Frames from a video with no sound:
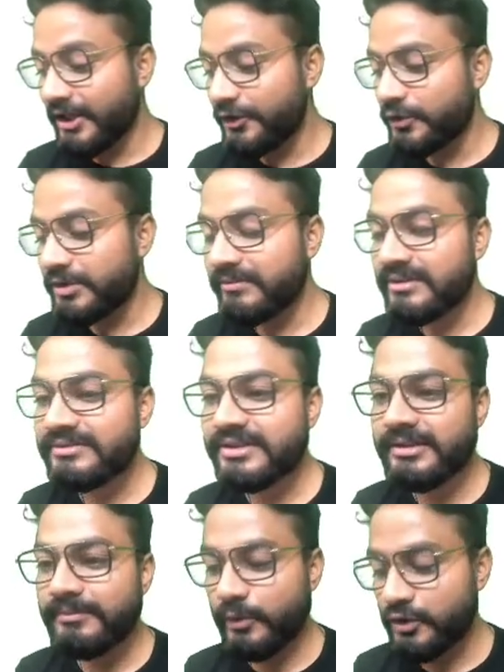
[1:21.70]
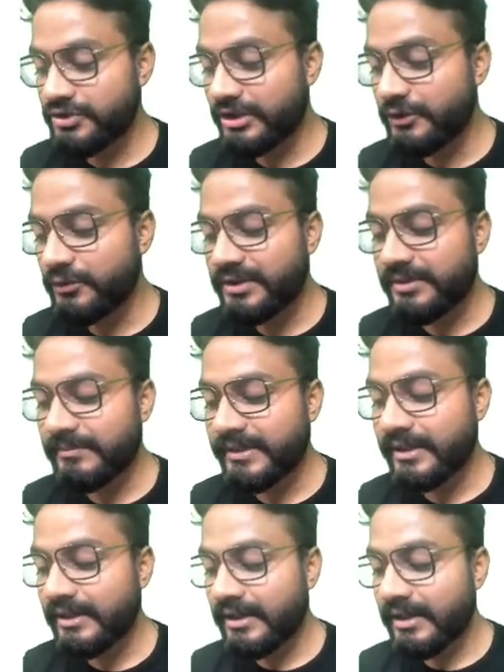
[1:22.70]
यूनिवर्सल पोस्टल यूनियन
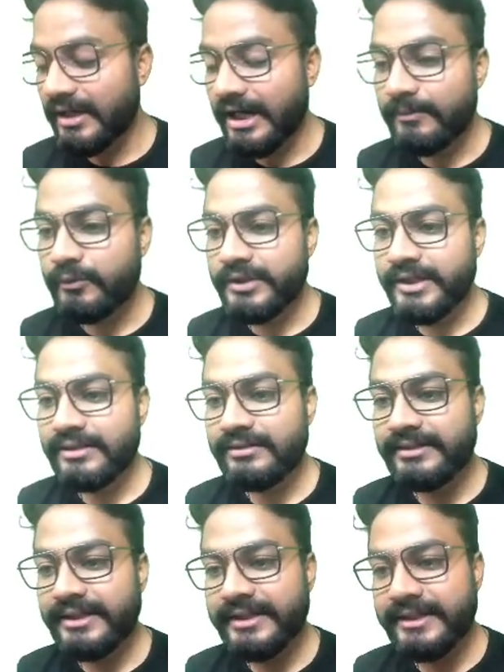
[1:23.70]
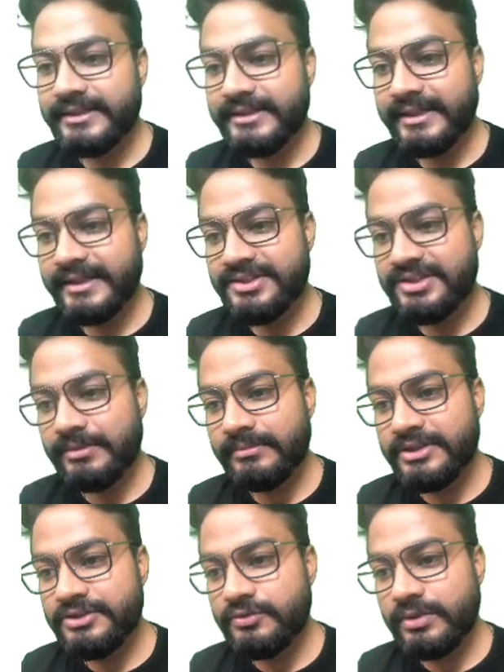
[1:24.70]
में आपको याद रखना है कि ये
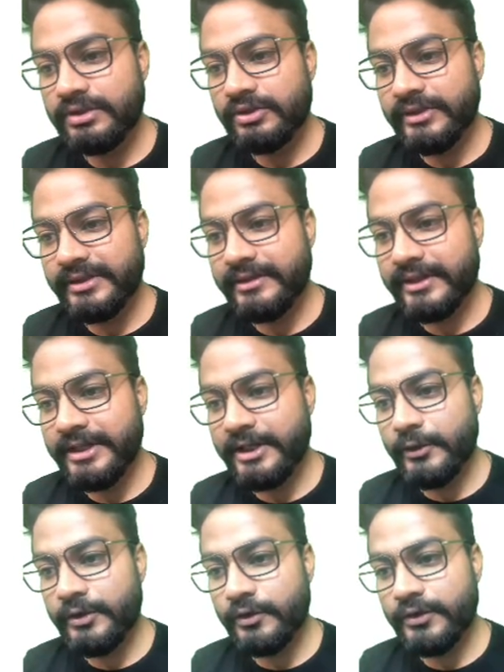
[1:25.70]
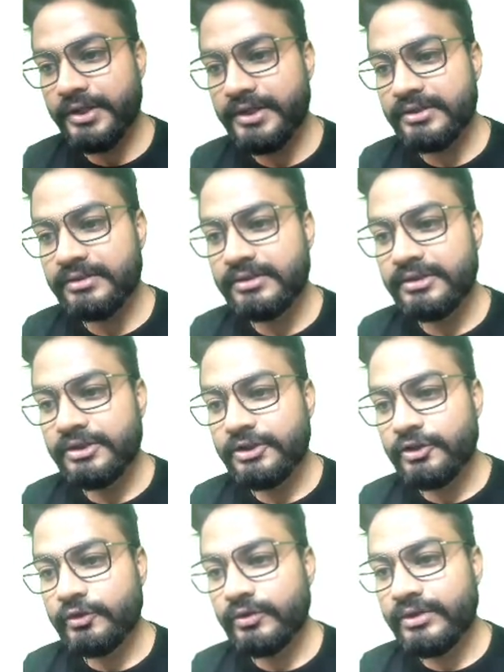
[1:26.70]
एस्टेब्लिश हुआ था तो एक ट्रीटी हुई होगी ना
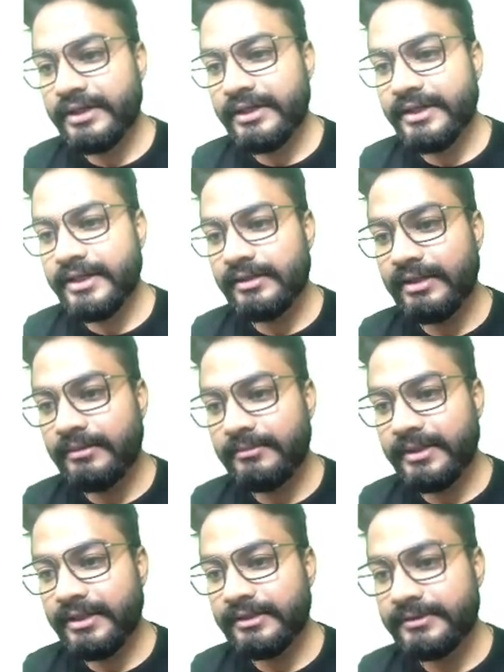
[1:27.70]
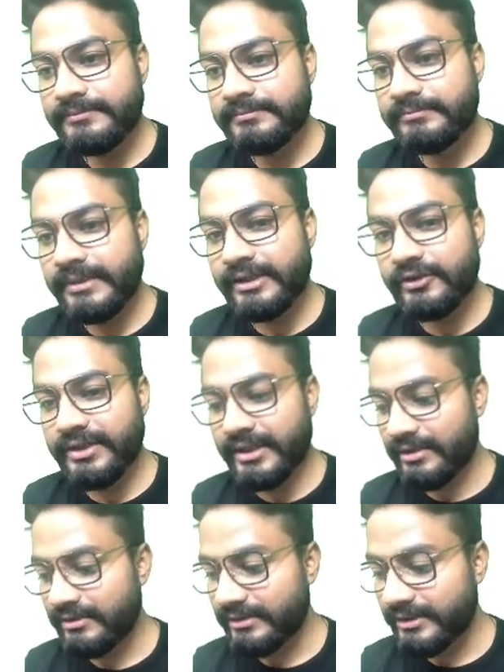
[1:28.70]
तो ट्रीटी का नाम क्या था पहले तो
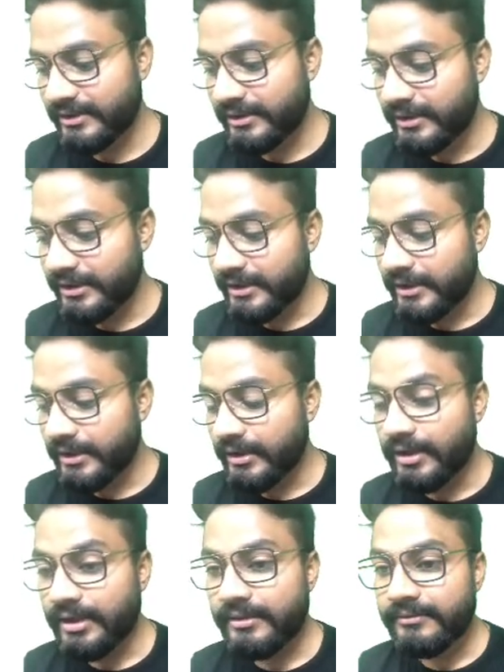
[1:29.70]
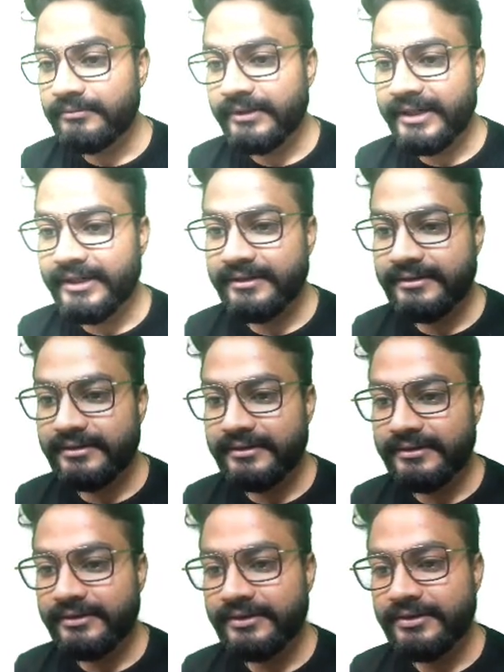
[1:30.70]
याद रखना है वाई
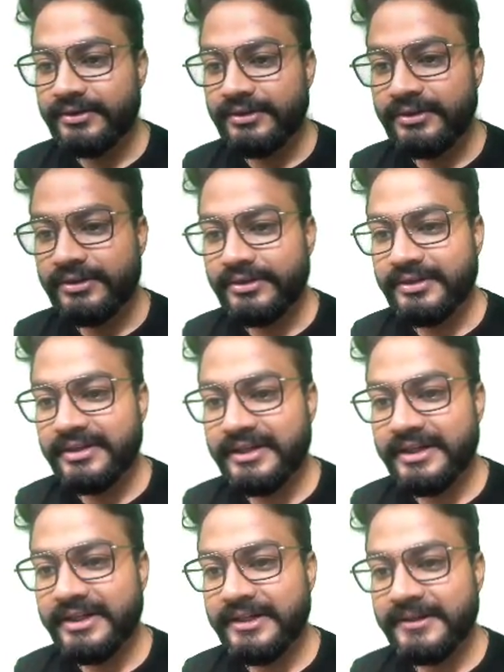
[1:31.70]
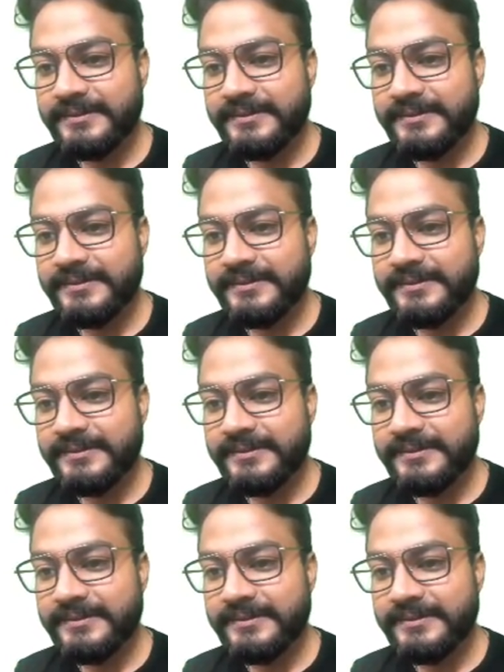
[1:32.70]
ट्रीटी